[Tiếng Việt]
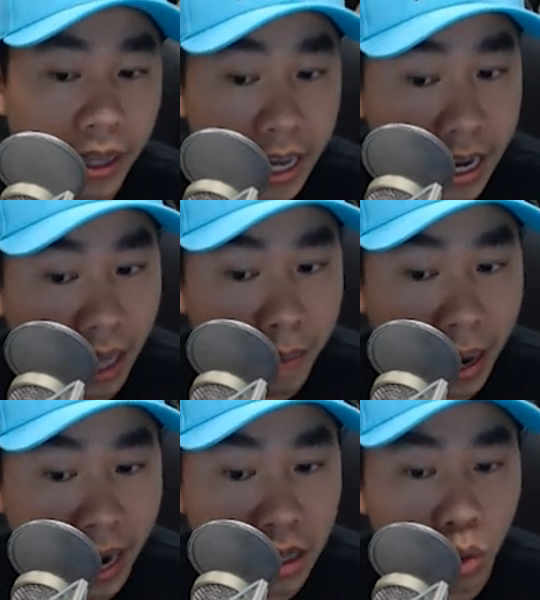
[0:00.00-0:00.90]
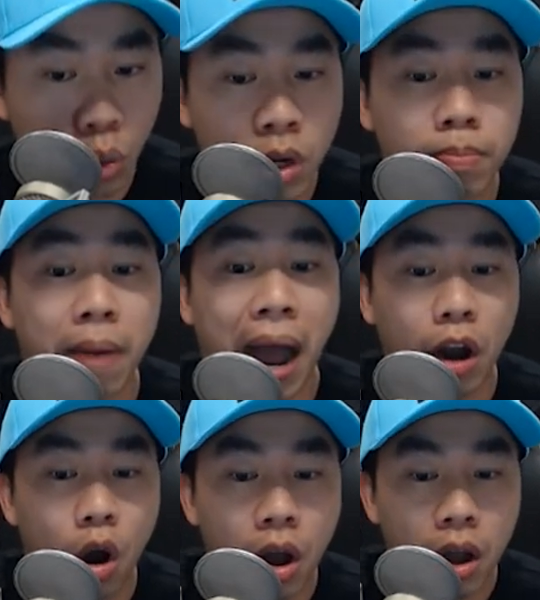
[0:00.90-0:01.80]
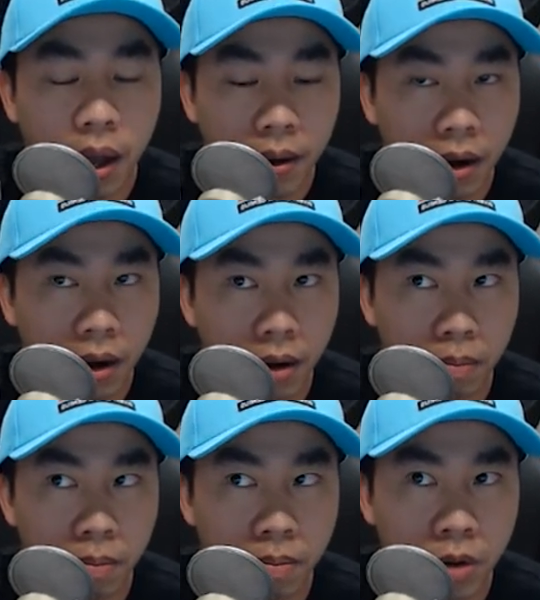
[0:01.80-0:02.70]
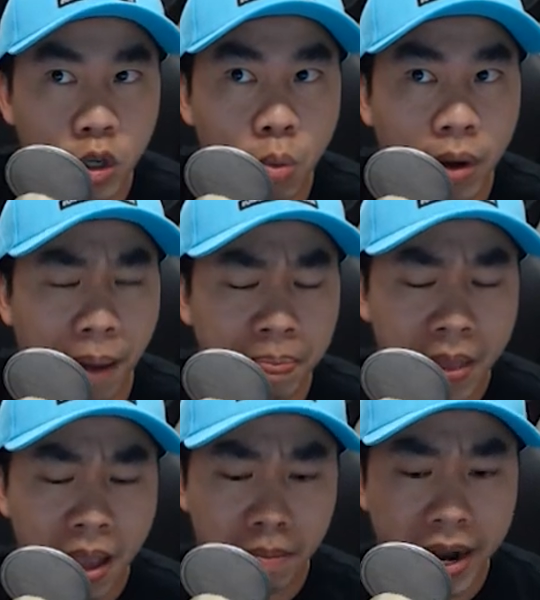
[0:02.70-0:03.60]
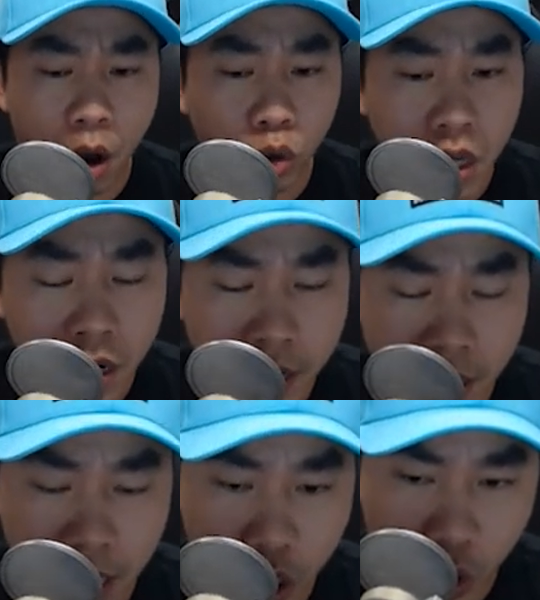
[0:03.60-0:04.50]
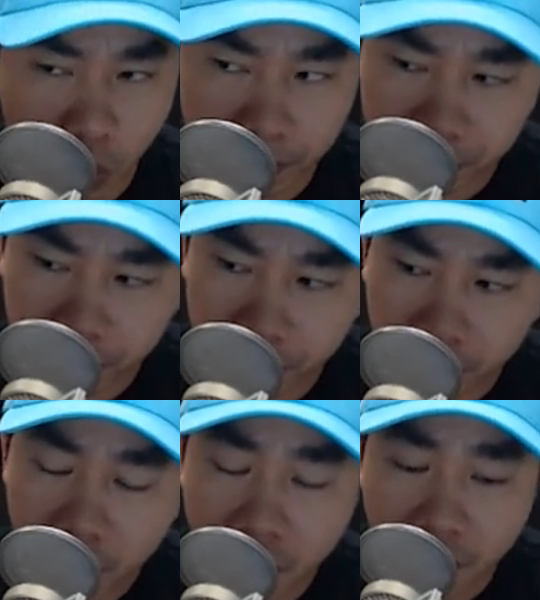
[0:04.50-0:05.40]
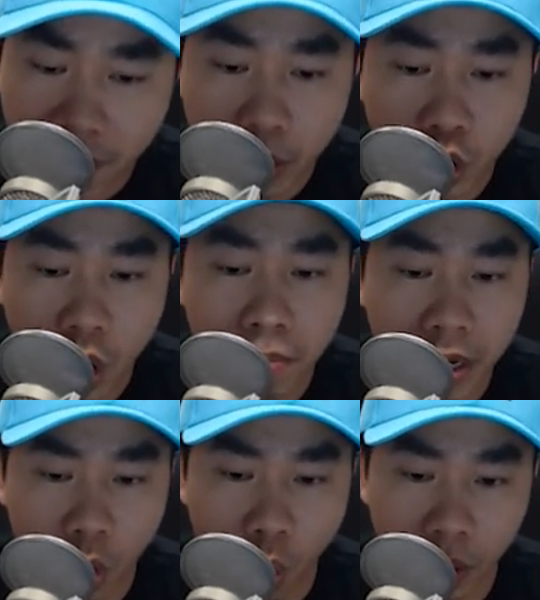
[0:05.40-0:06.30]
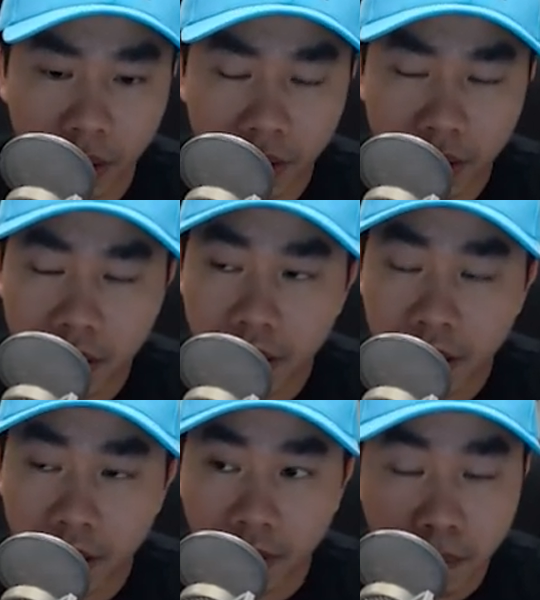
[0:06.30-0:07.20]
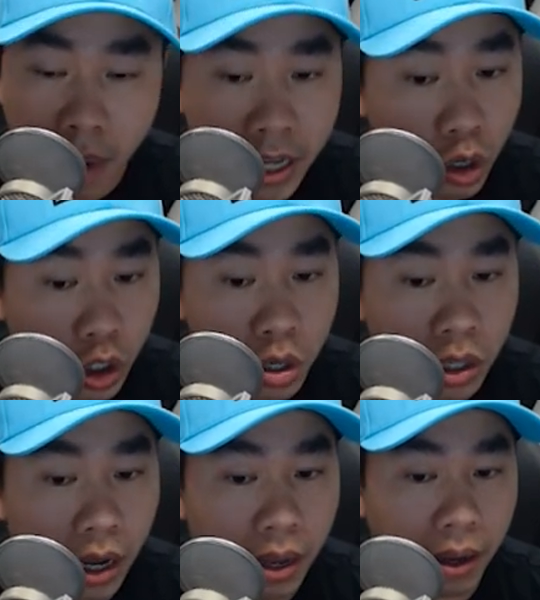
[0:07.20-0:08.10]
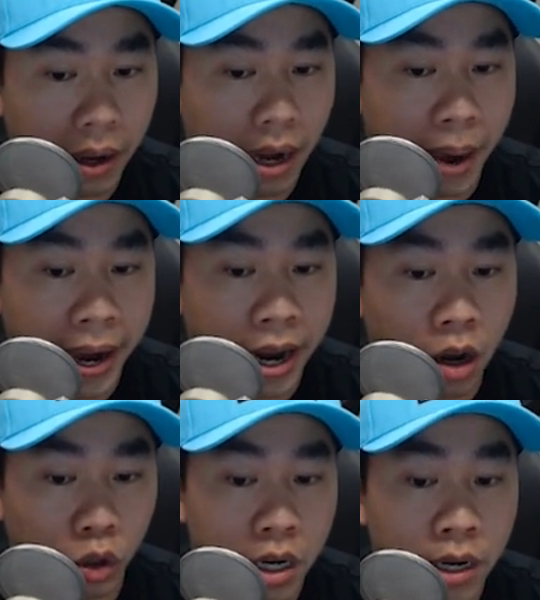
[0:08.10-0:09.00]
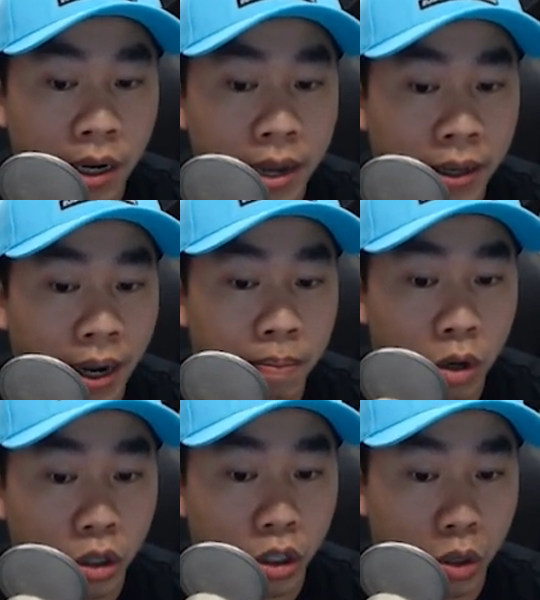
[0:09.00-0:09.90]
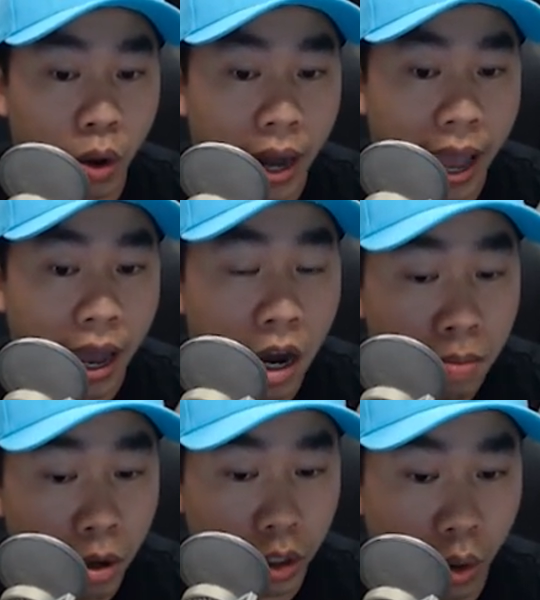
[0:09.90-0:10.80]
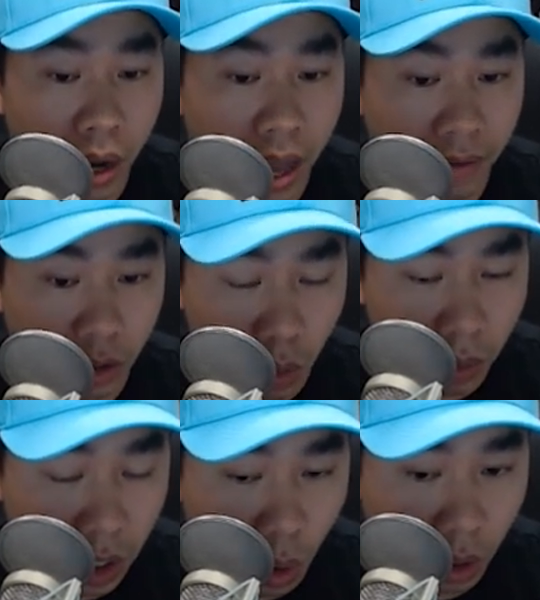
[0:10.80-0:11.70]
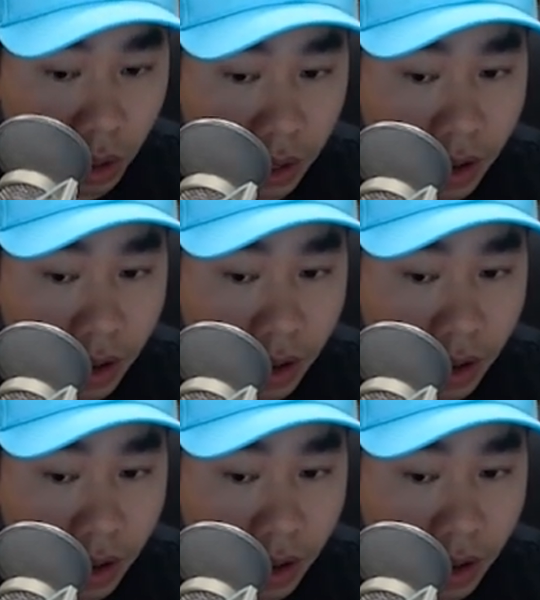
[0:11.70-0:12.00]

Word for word: thì hiện tại bà Carter Wood bà có nói chung là bà đầu tư rất là nhiều vào trong Bitcoin mới tuần trước thôi là bà đã đầu tư gần như là 10 triệu đô la hơn 10 triệu đô la vào trong Bitcoin